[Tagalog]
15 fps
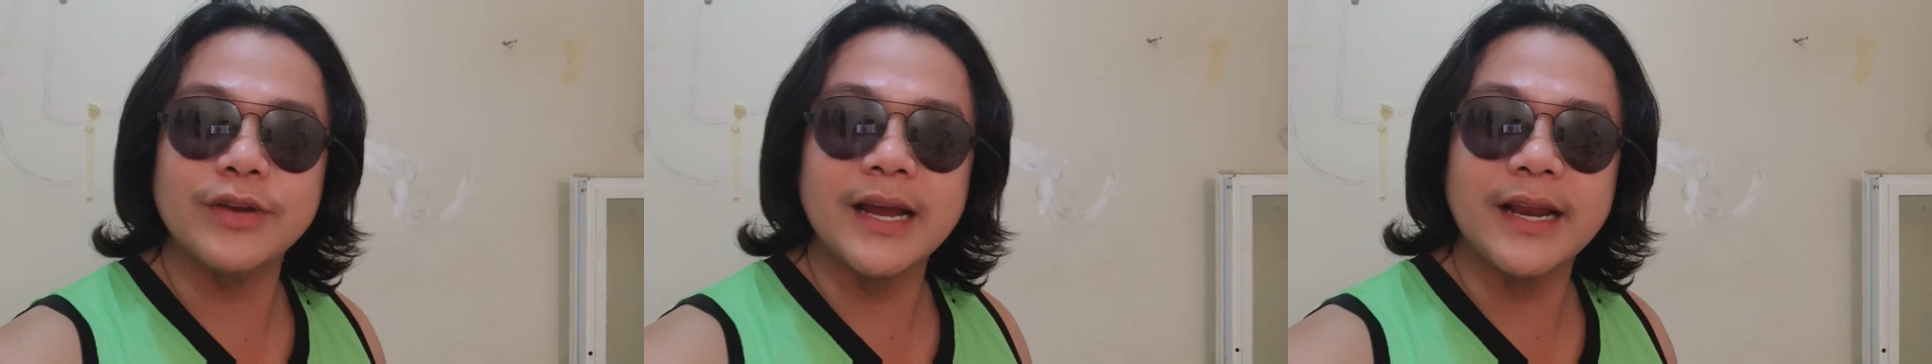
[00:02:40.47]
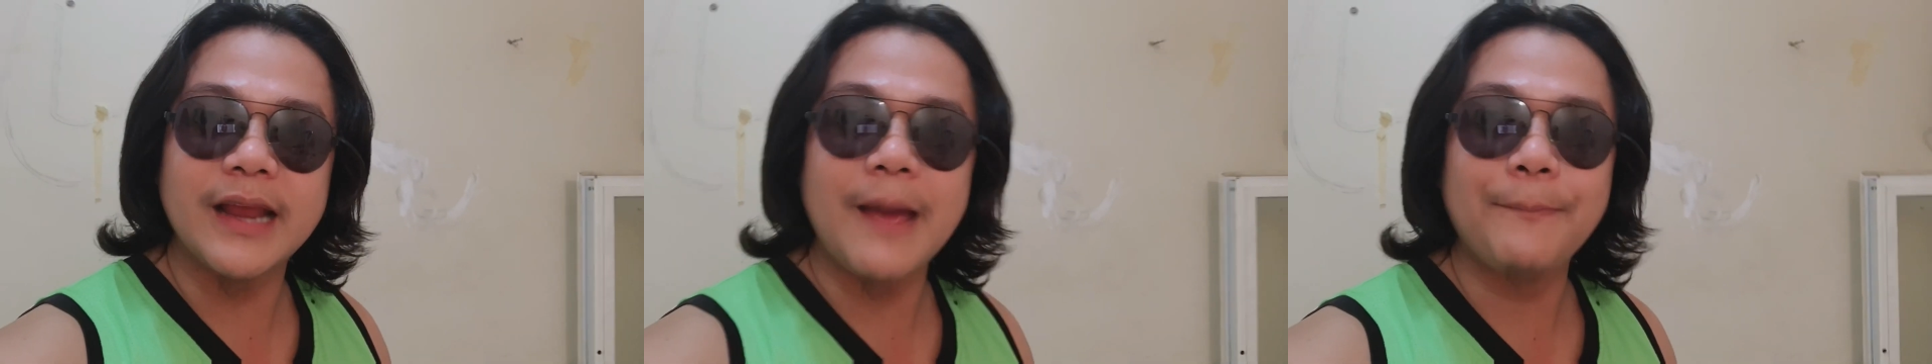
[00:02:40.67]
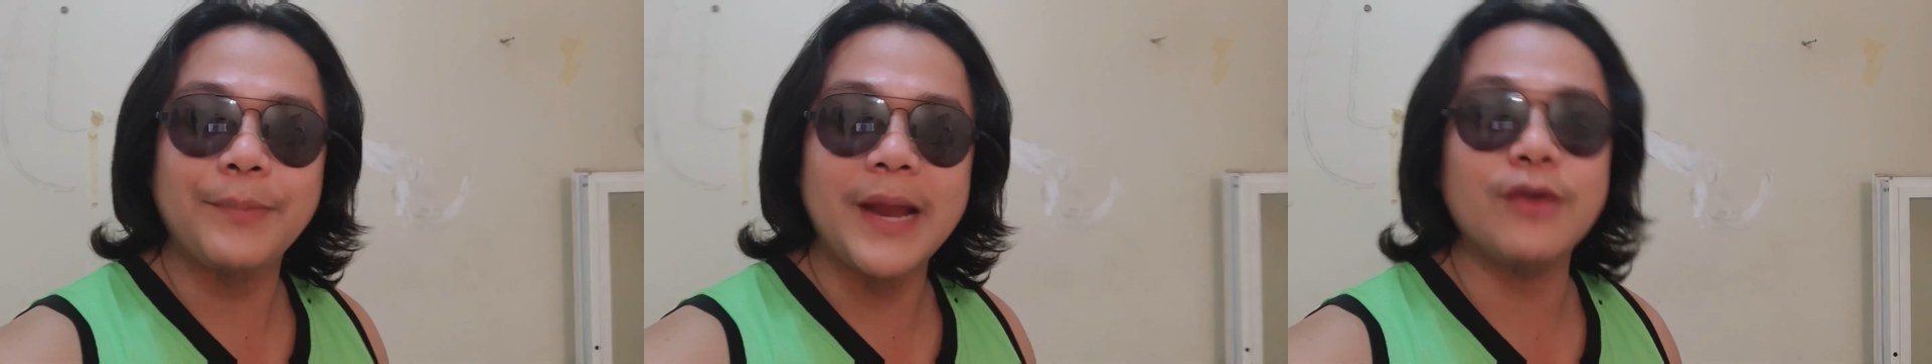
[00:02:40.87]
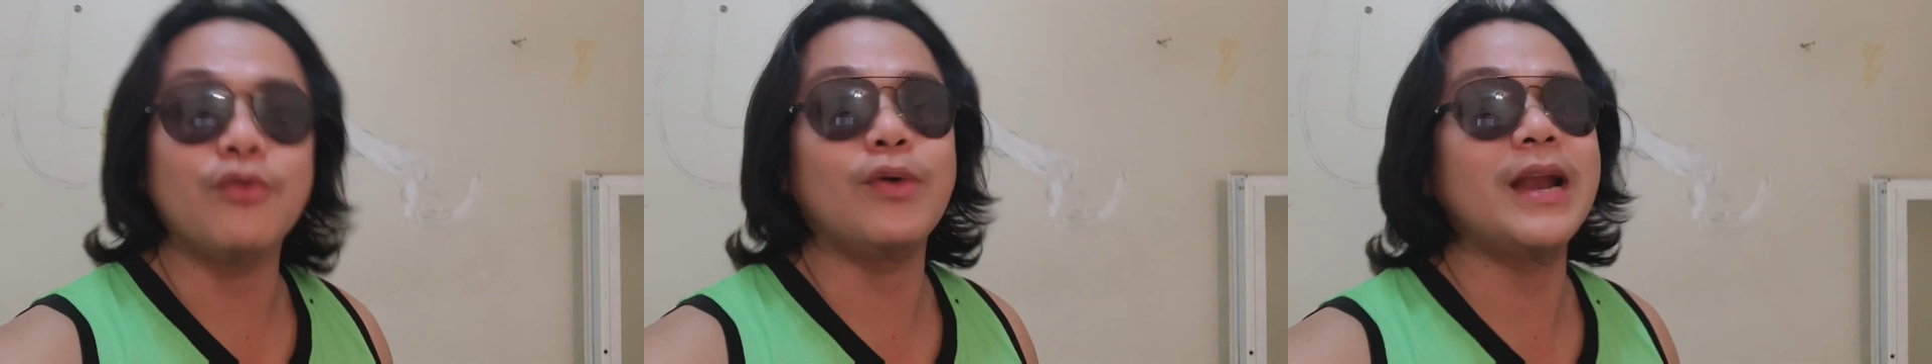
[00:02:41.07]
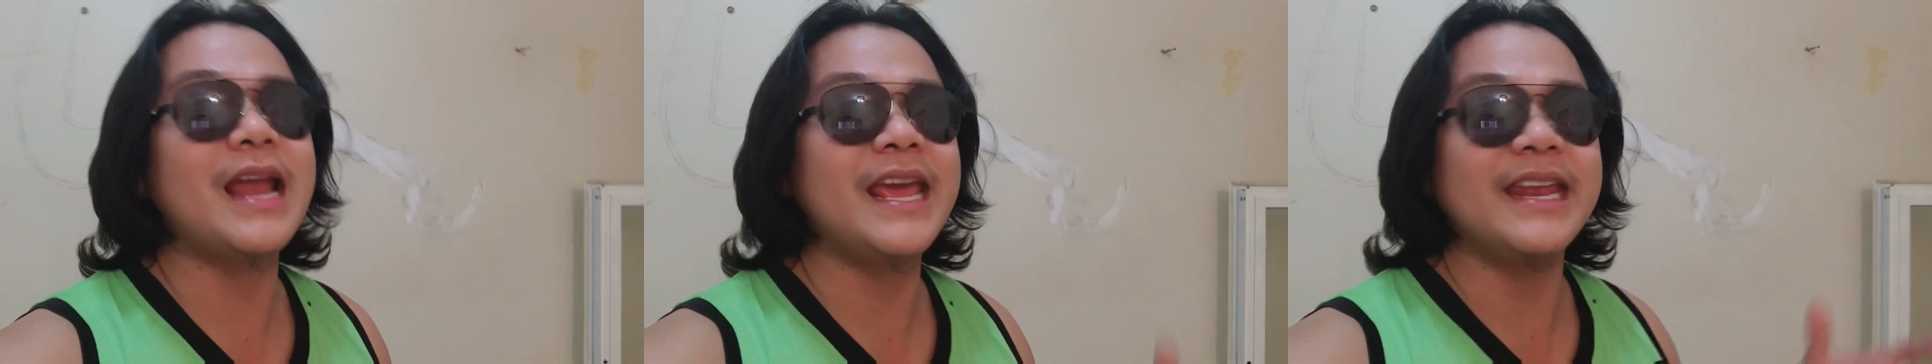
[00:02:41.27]
nag-reapply
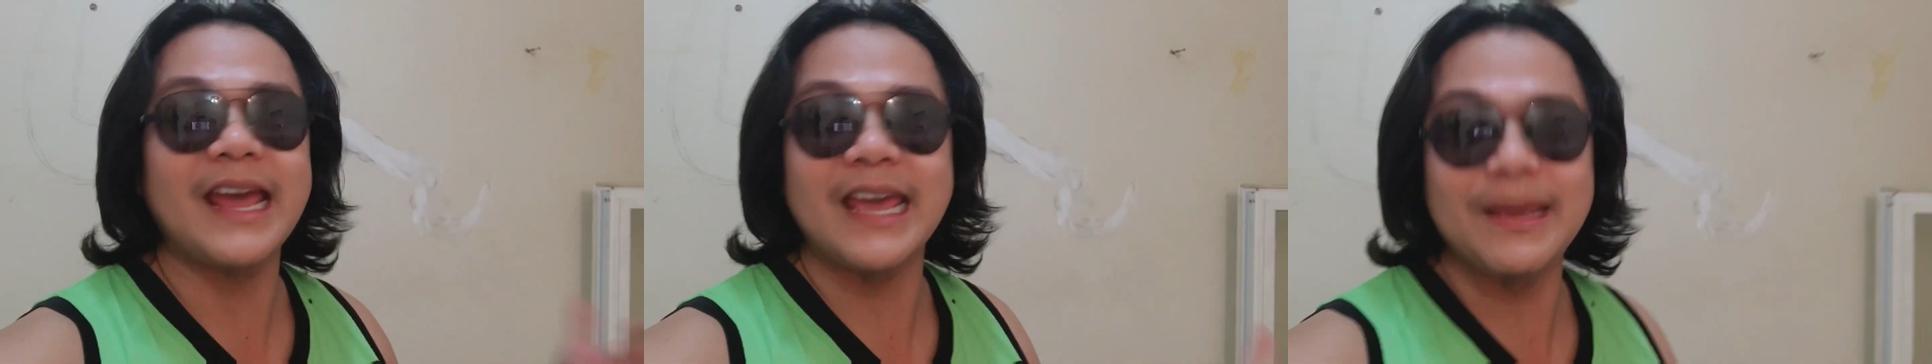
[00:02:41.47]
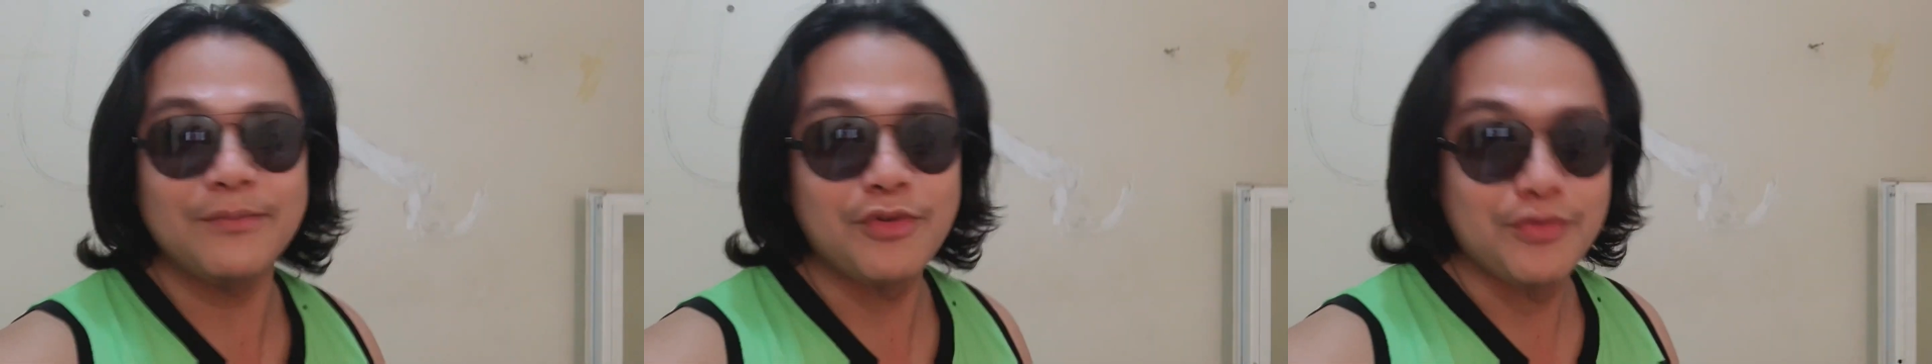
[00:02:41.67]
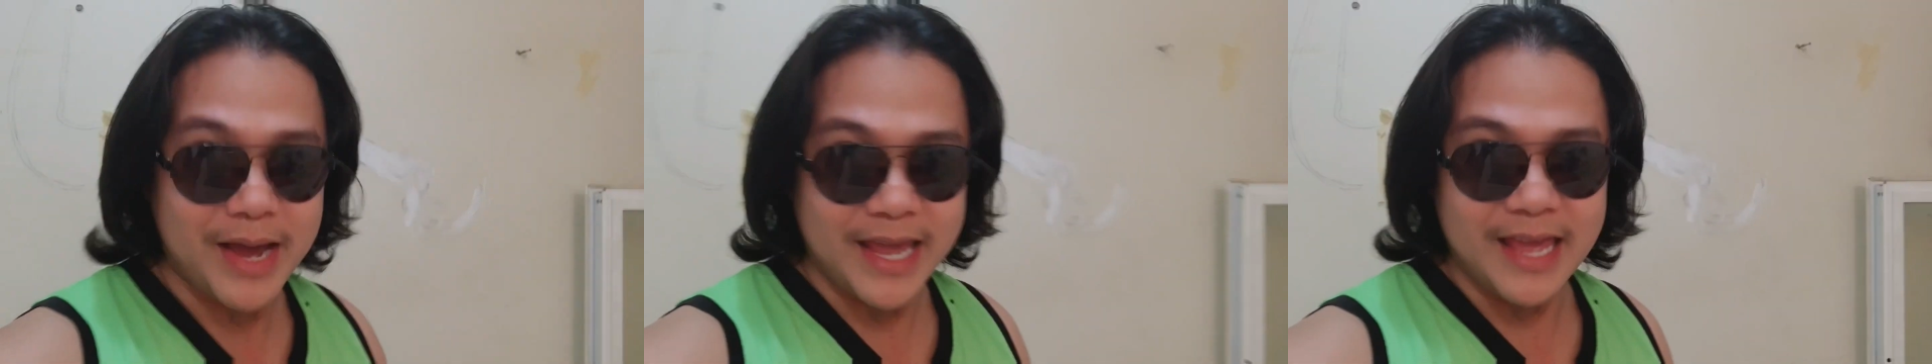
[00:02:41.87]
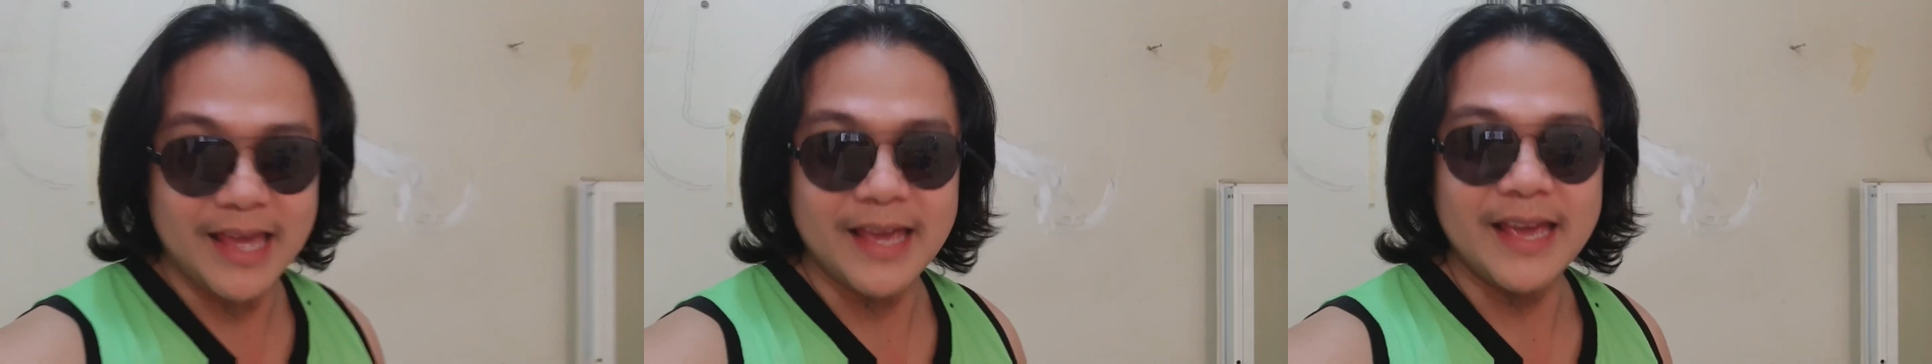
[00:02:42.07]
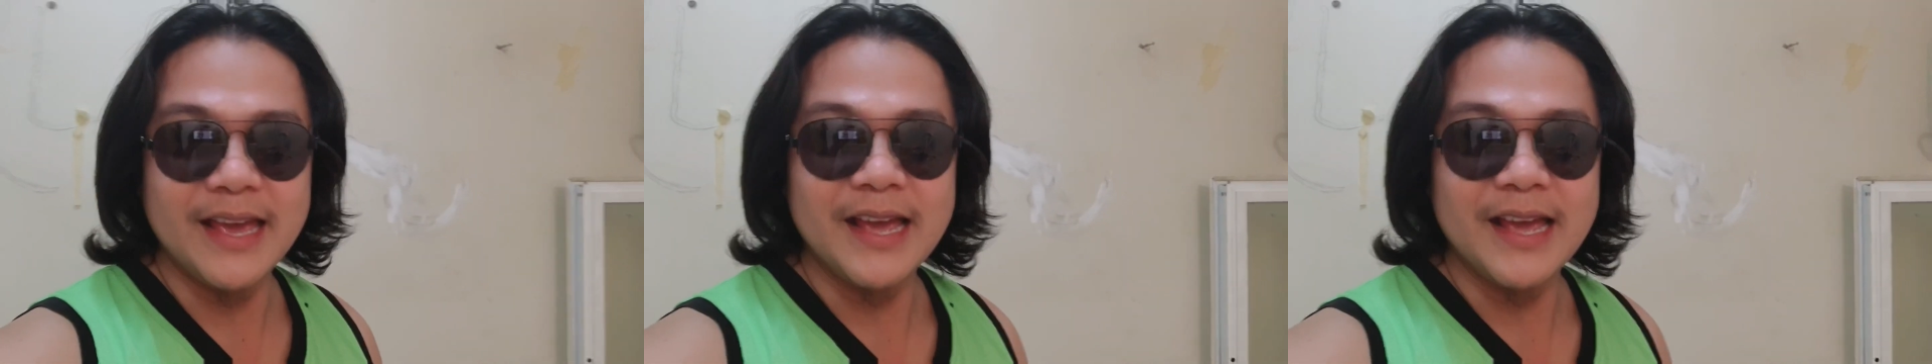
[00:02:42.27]
walay nahimo bay.